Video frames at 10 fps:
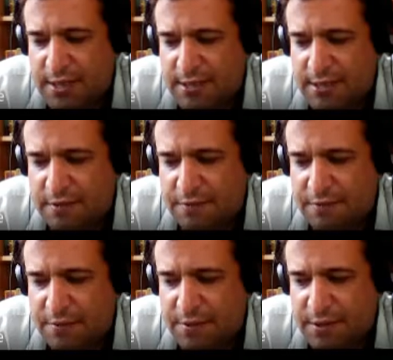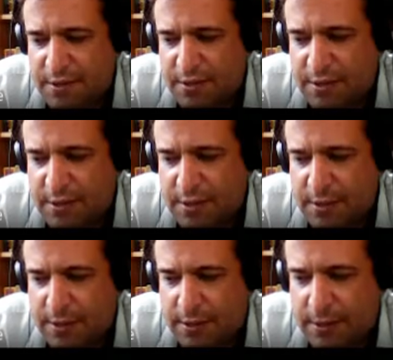se,
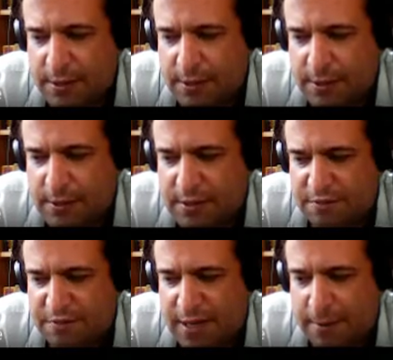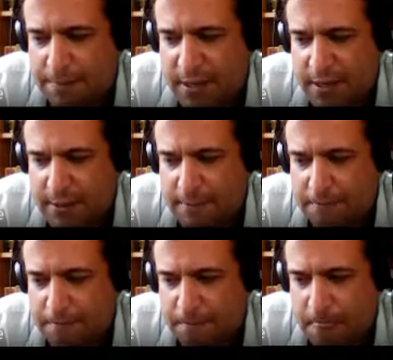se, se vale a pena,
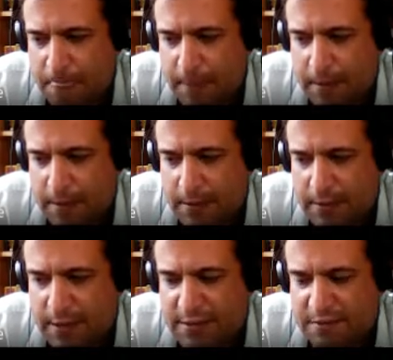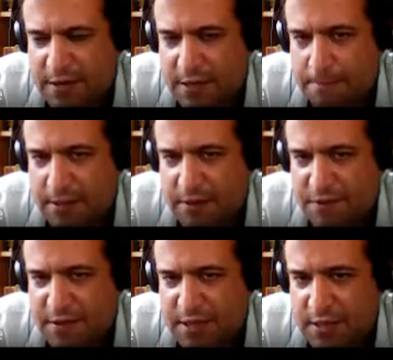né? Se vale a pena
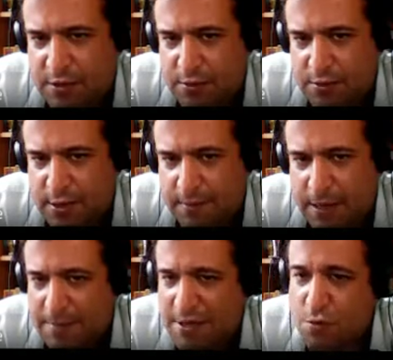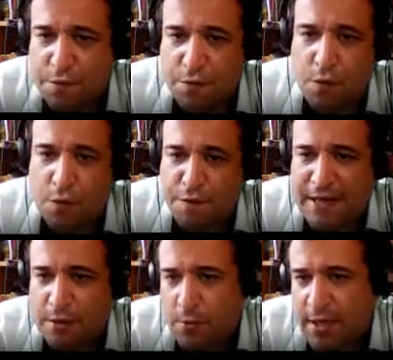fazer isso, né? Mas o, o
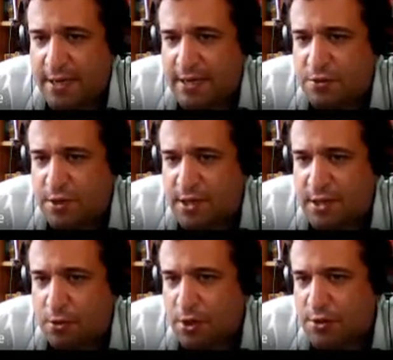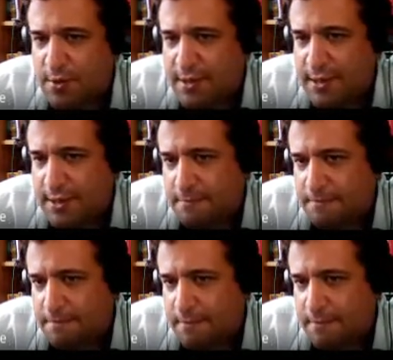fato é, isso aqui é o nosso AN.